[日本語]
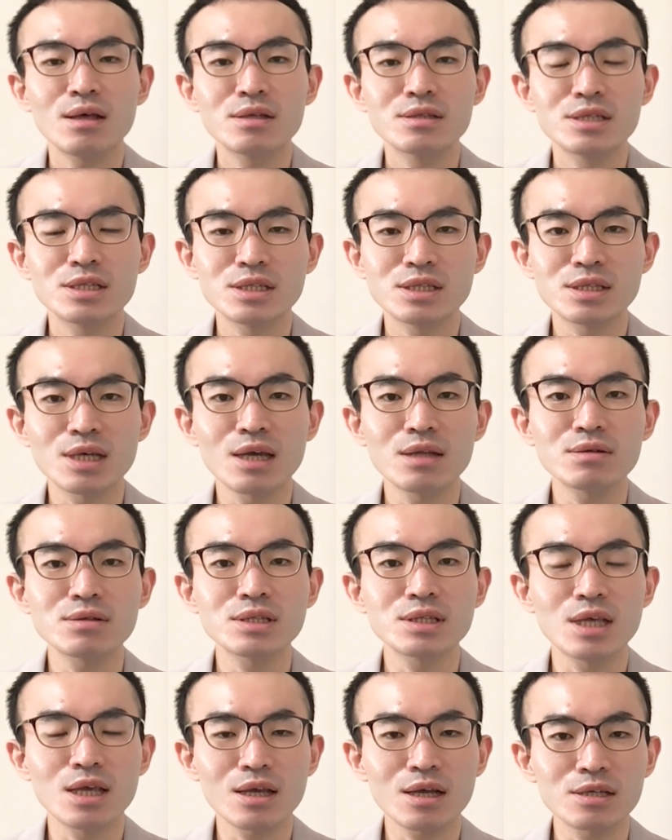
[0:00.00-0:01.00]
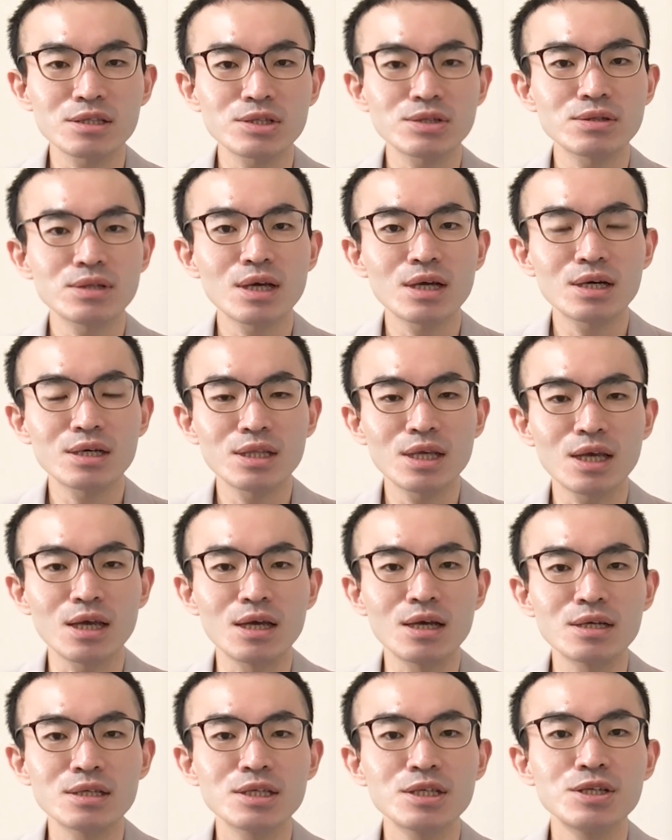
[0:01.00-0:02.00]
実際の生活の中
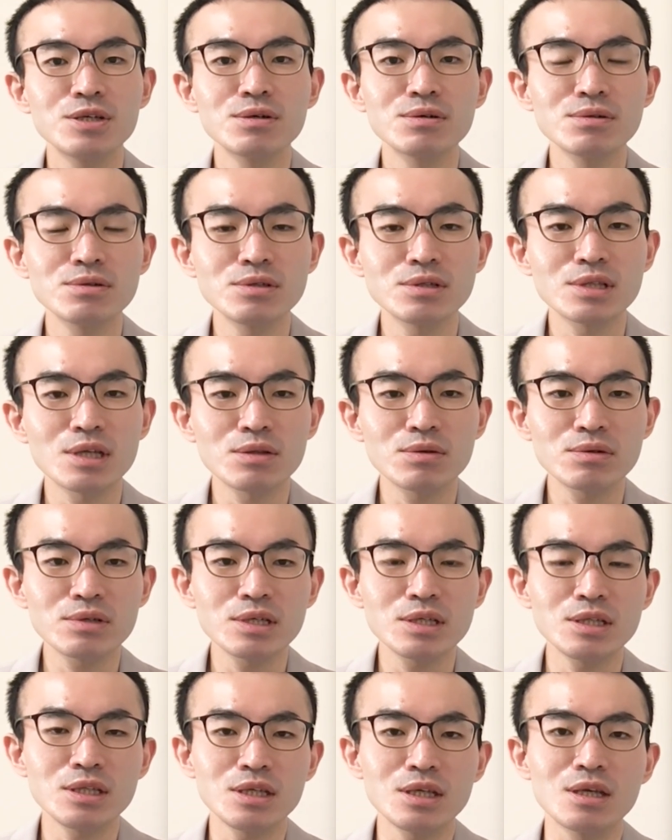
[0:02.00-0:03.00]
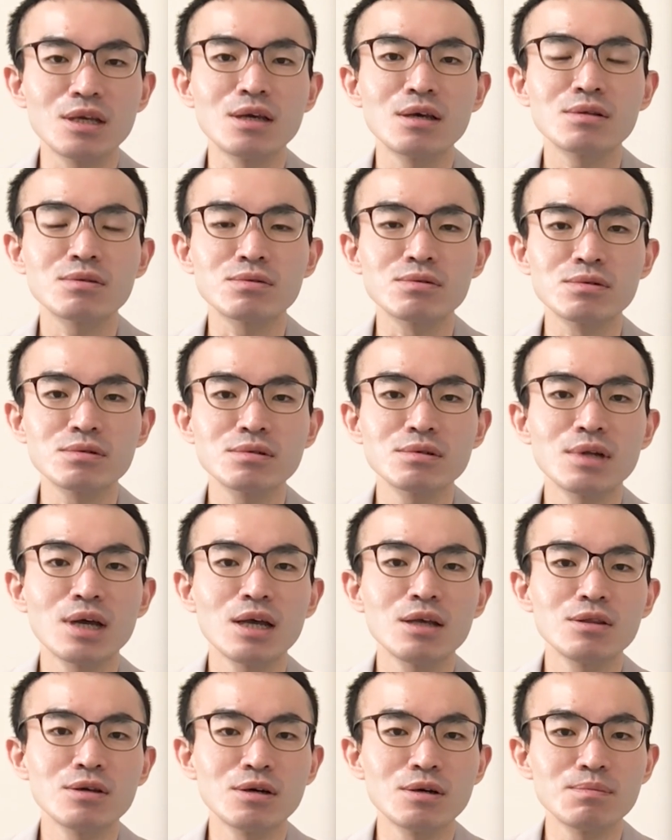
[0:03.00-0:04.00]
で気を抜いた時にどのぐ
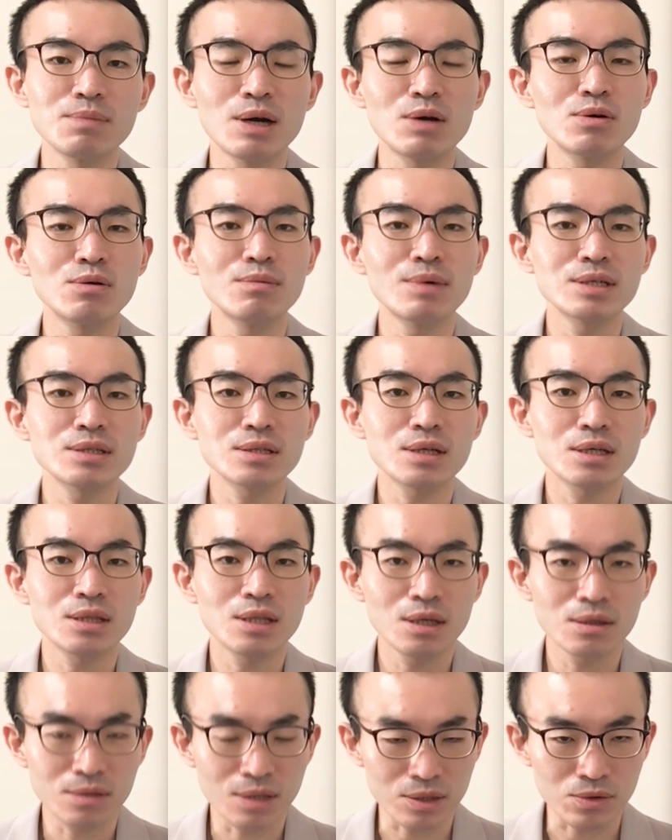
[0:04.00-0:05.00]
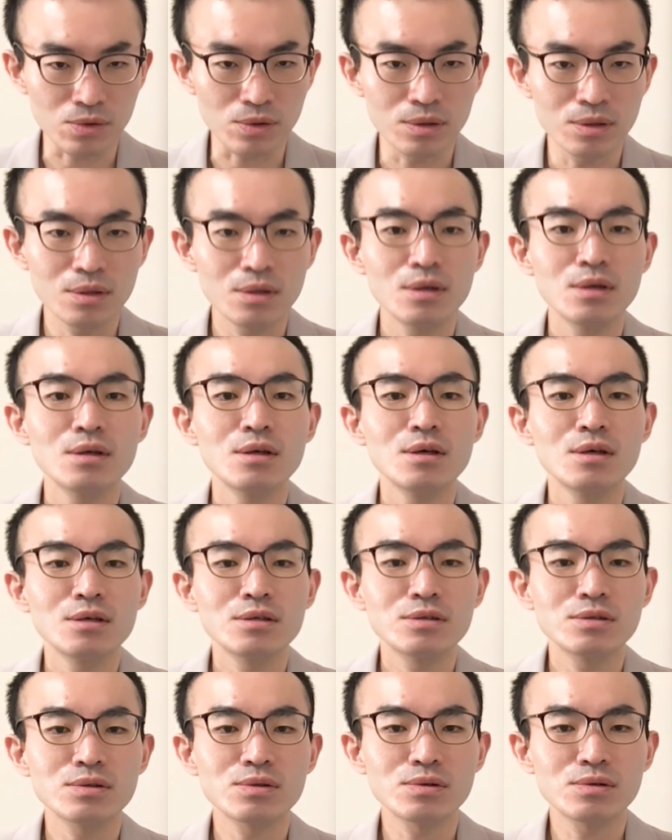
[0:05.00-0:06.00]
らいのパフォーマンスが出るかと
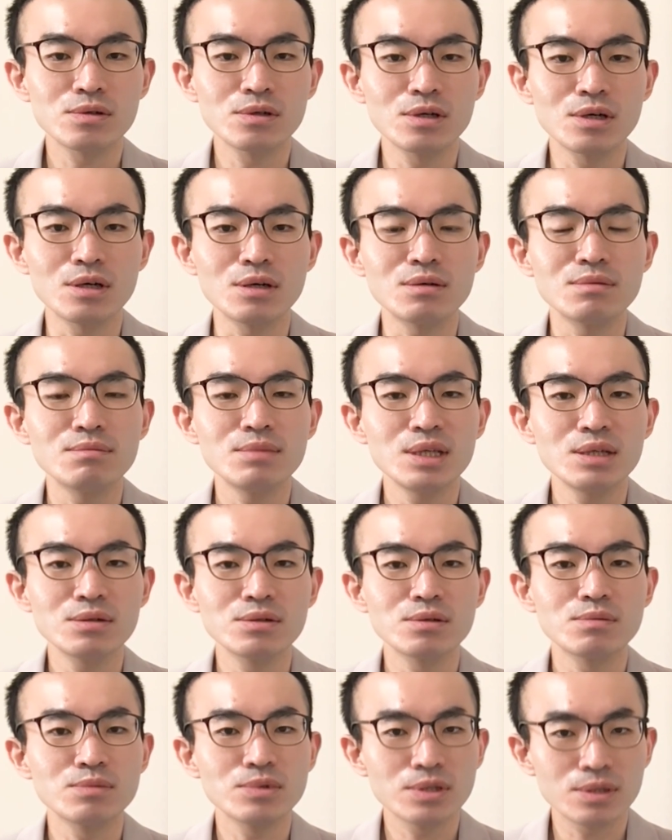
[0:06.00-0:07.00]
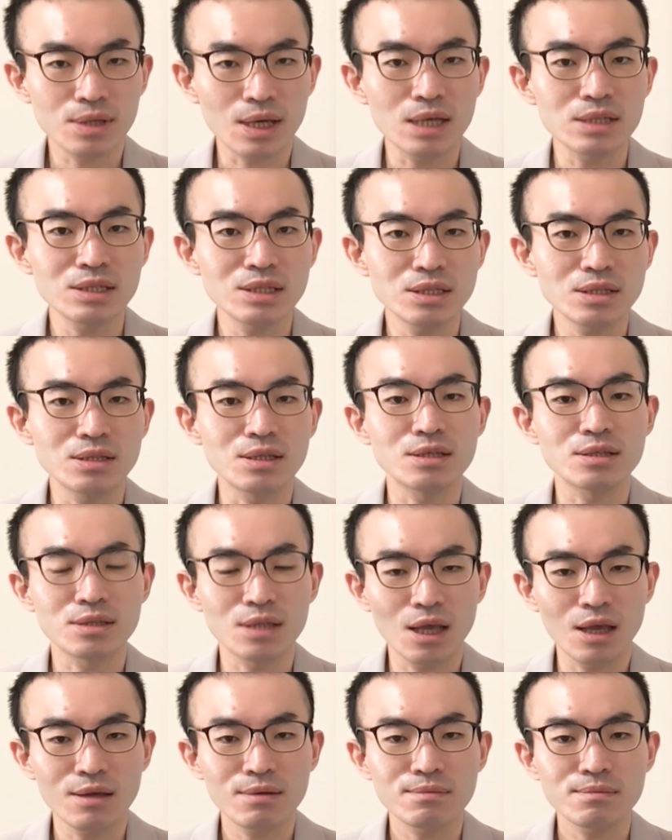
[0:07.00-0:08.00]
いうところ、見るの難しいんです
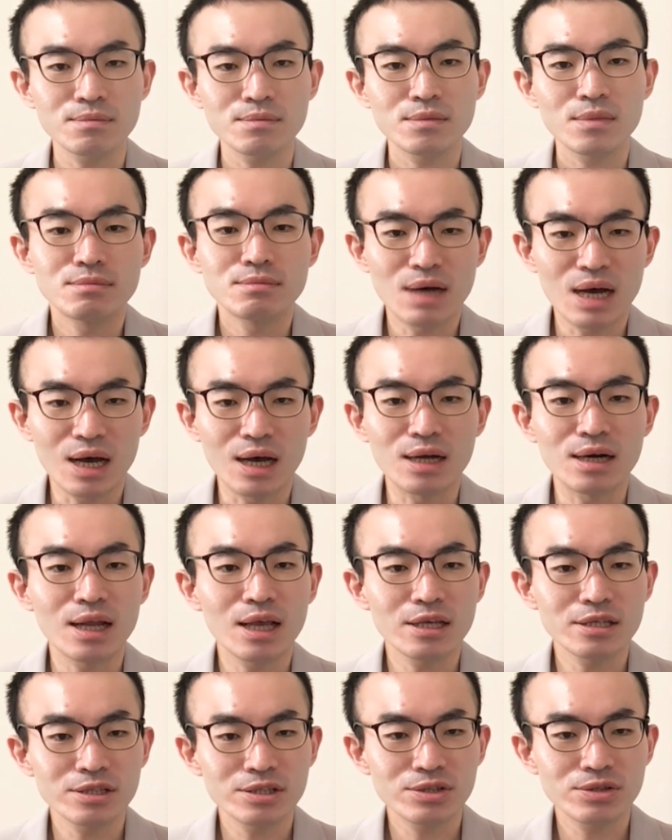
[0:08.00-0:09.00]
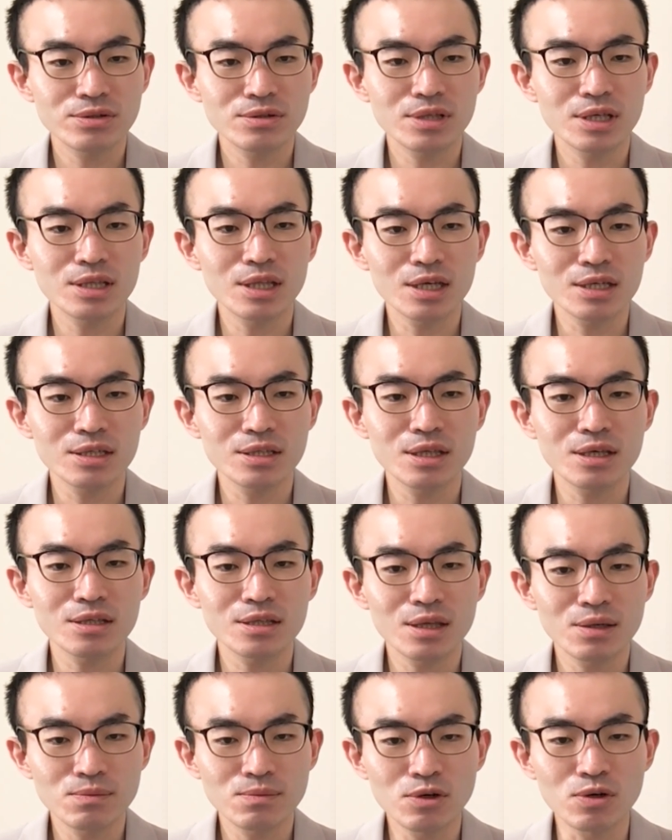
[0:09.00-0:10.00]
ね。まあ練習でできて
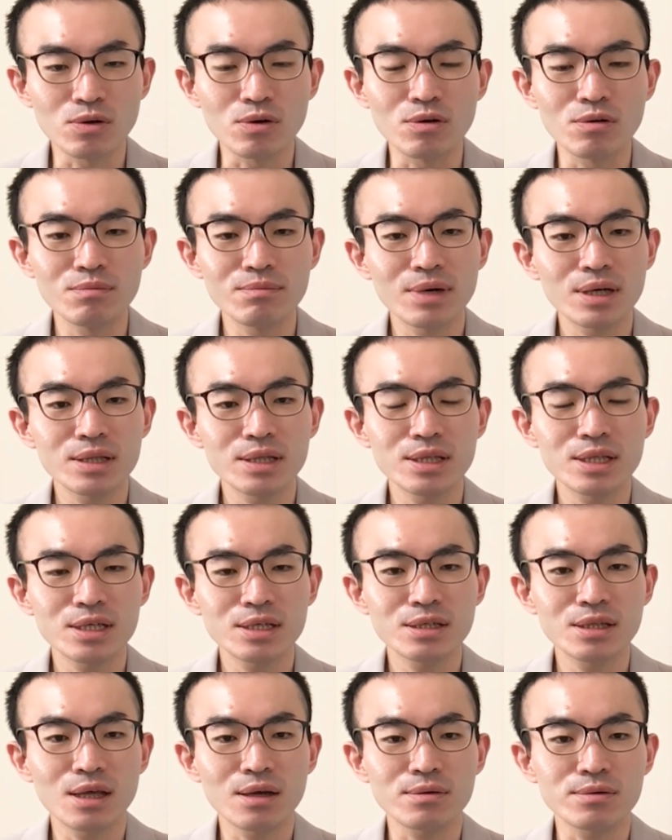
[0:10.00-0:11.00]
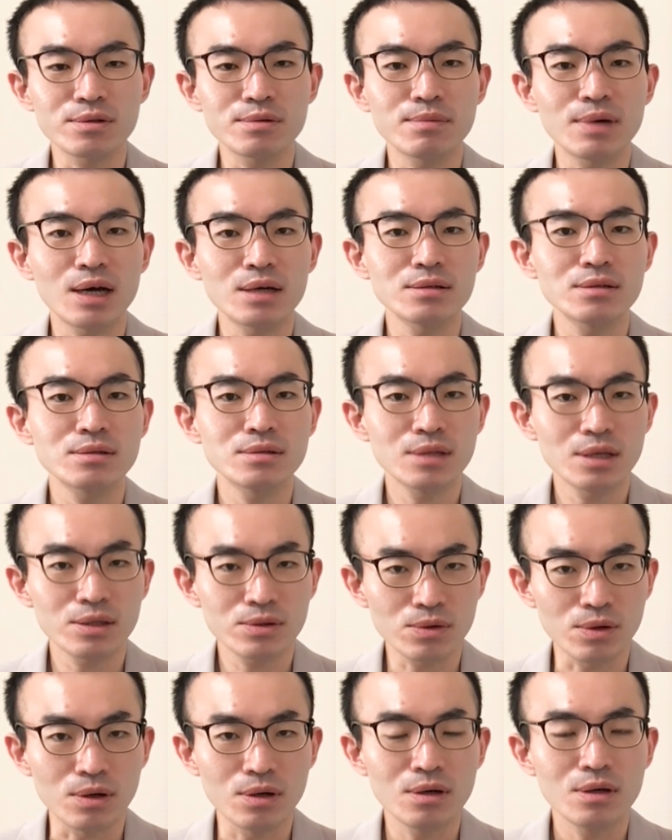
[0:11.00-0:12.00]
いても本番でできないこともあるよね
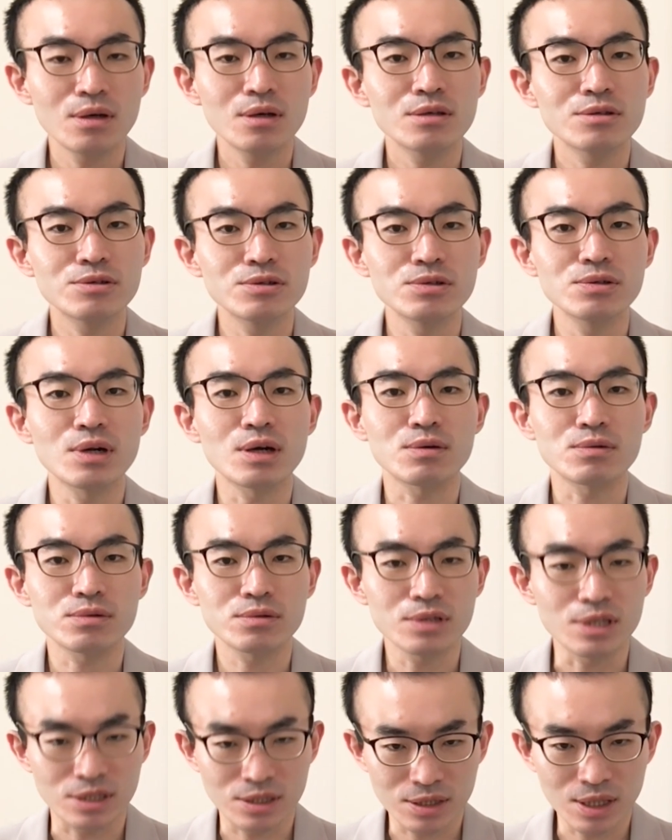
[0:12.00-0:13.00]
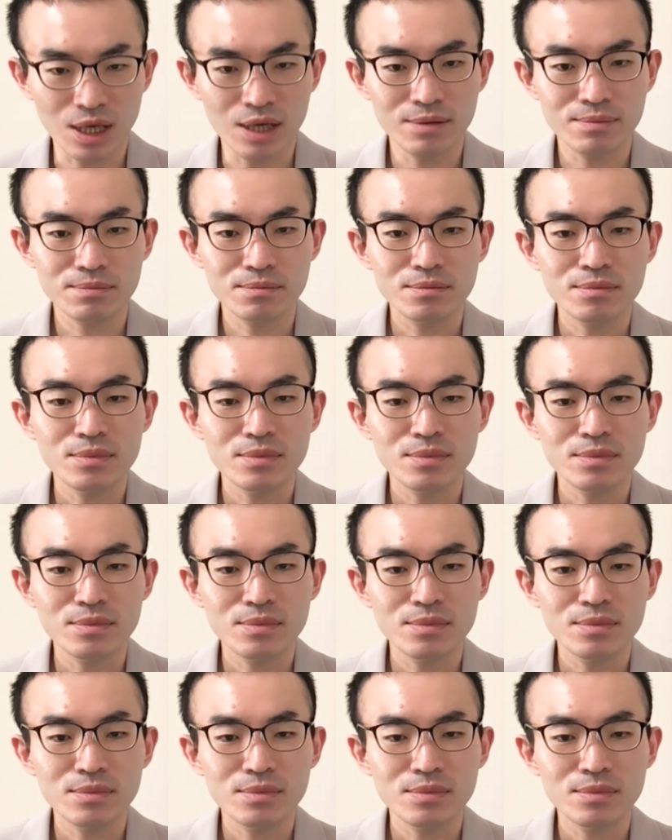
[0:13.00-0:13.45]
というようなことですね。